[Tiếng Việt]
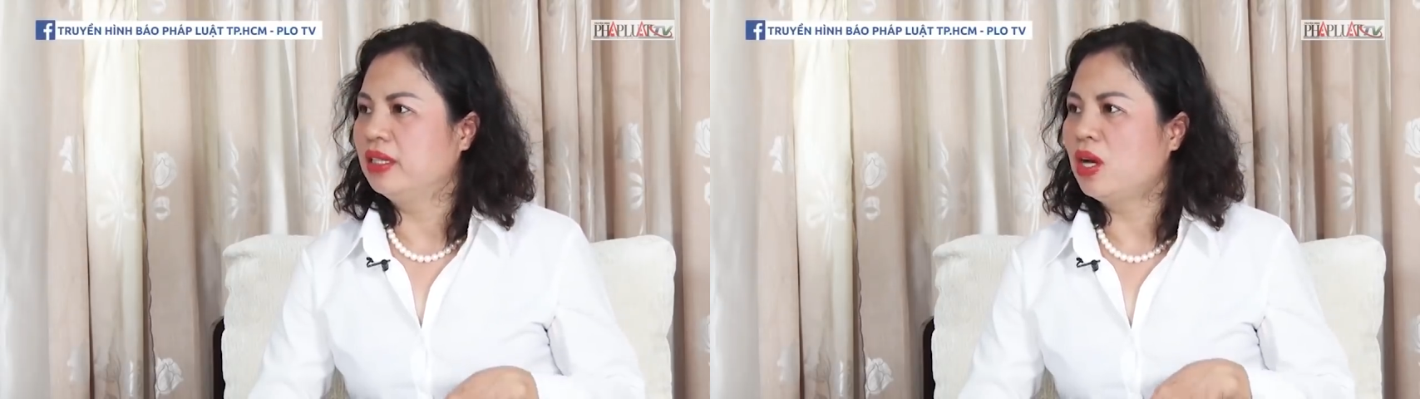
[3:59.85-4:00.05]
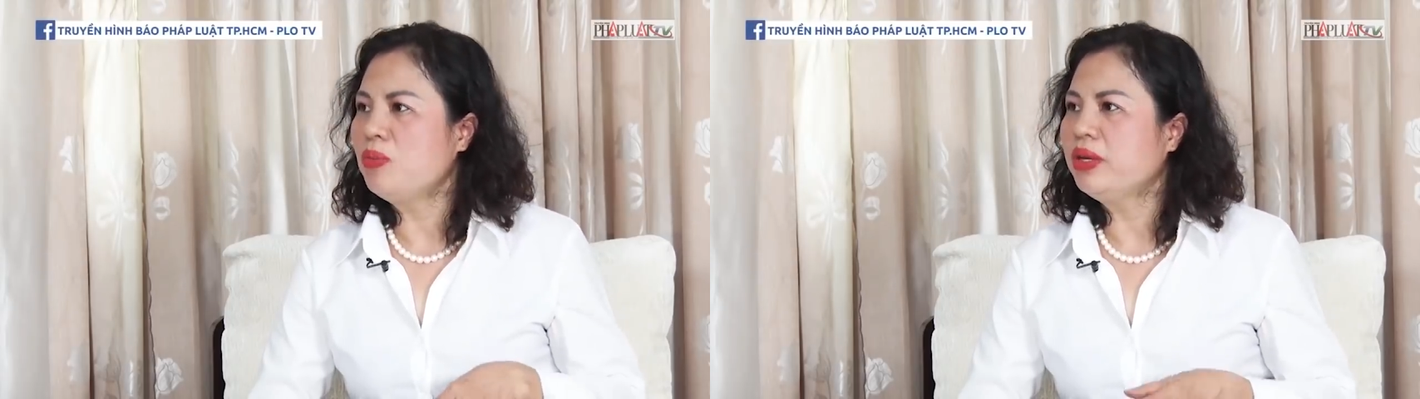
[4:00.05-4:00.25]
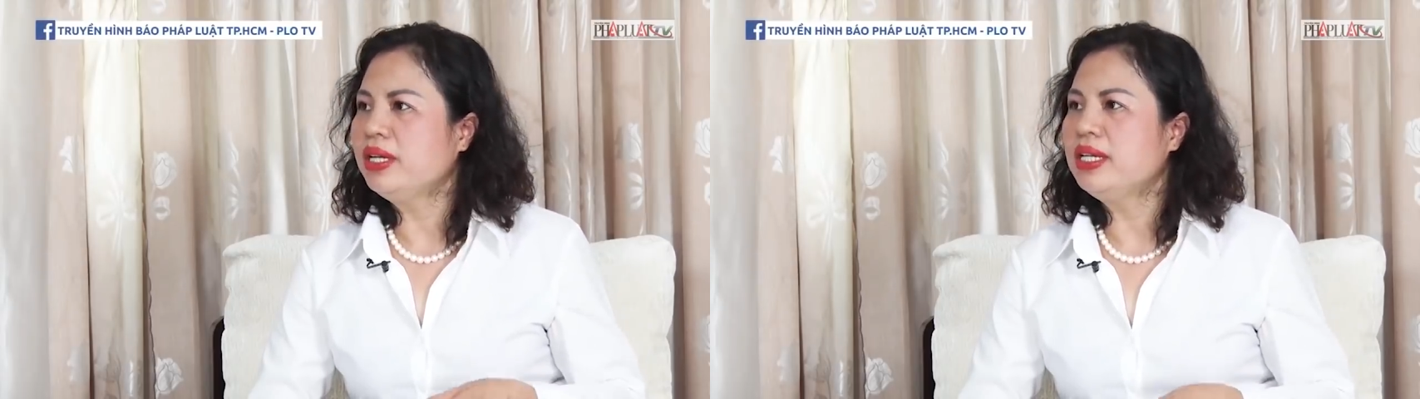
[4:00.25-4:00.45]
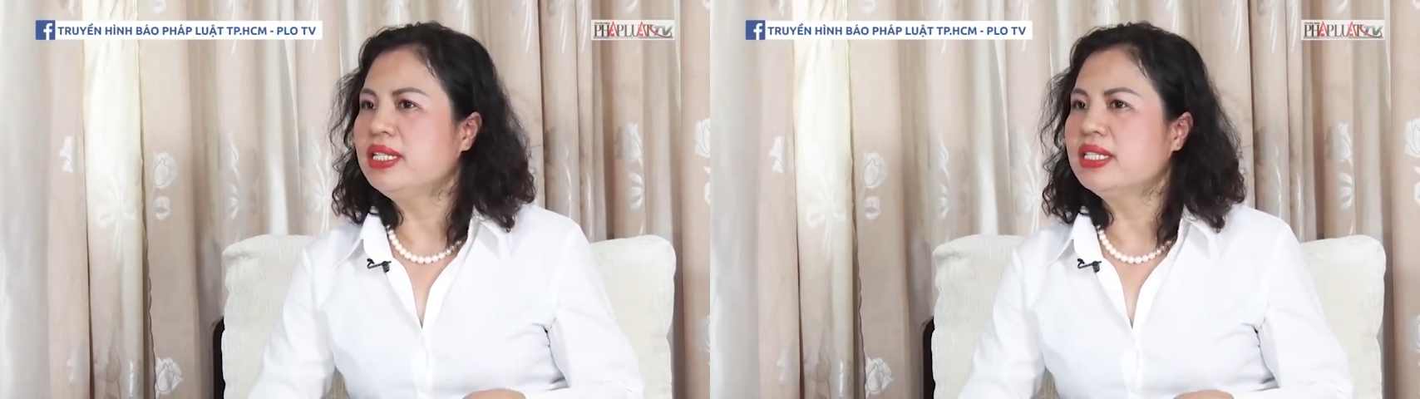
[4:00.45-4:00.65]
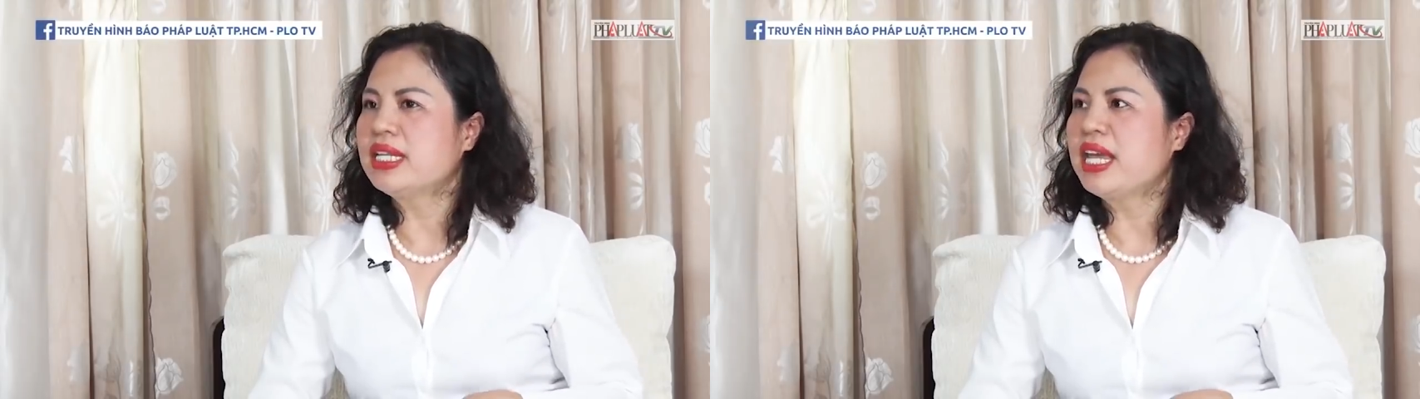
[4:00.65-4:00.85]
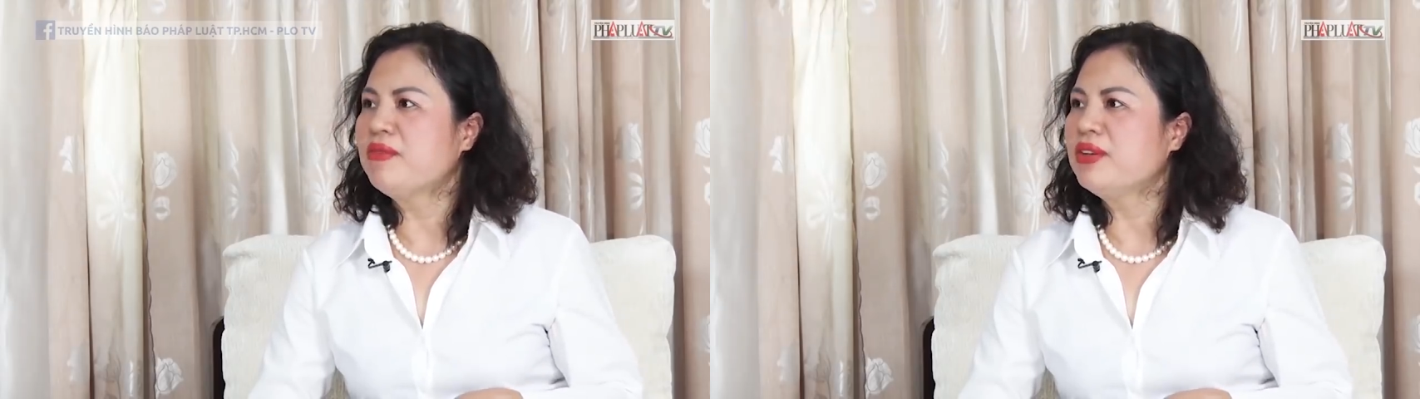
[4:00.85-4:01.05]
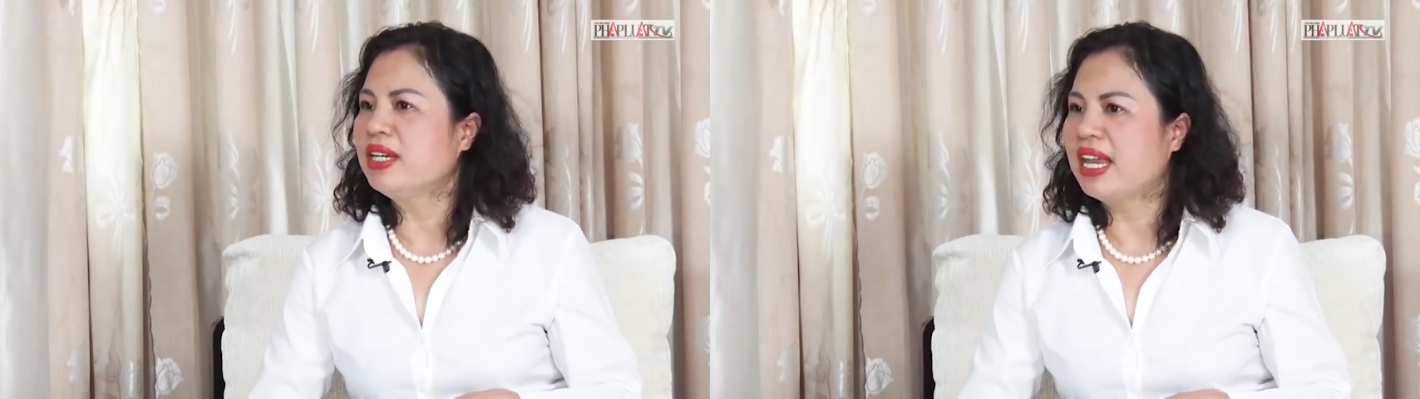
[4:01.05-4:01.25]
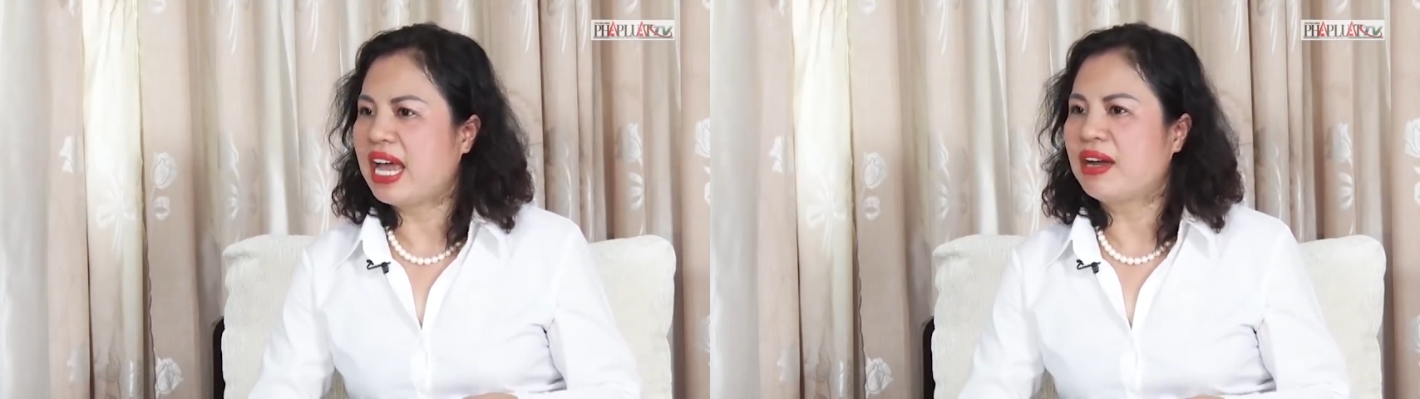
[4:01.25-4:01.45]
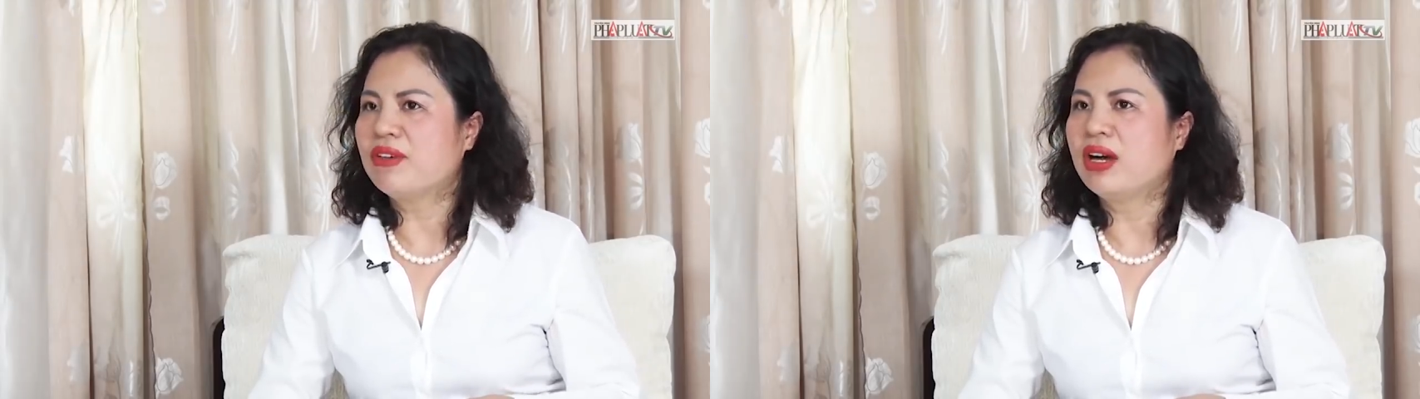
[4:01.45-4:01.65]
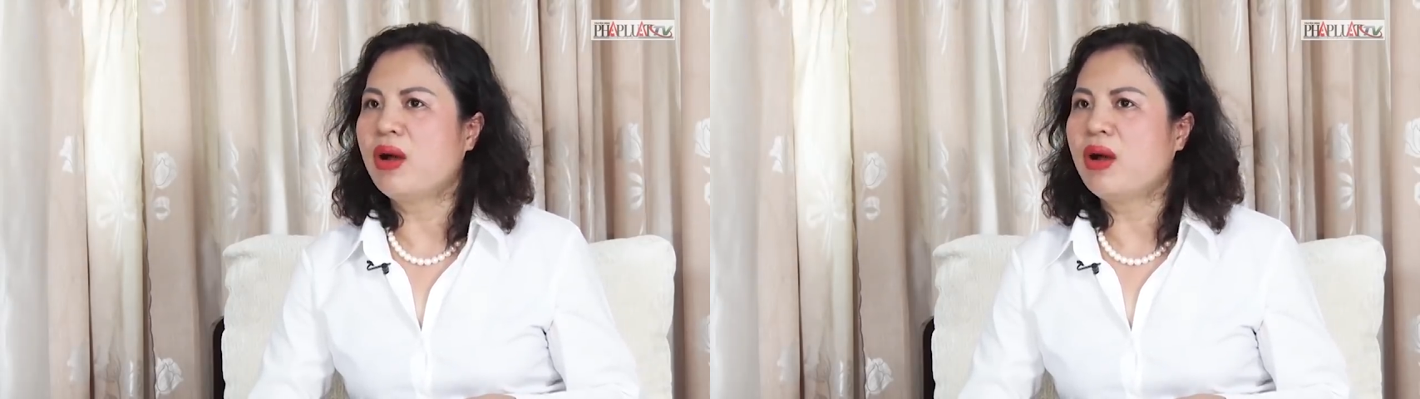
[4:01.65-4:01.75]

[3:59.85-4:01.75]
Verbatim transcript: Không nên đi xe người lạ và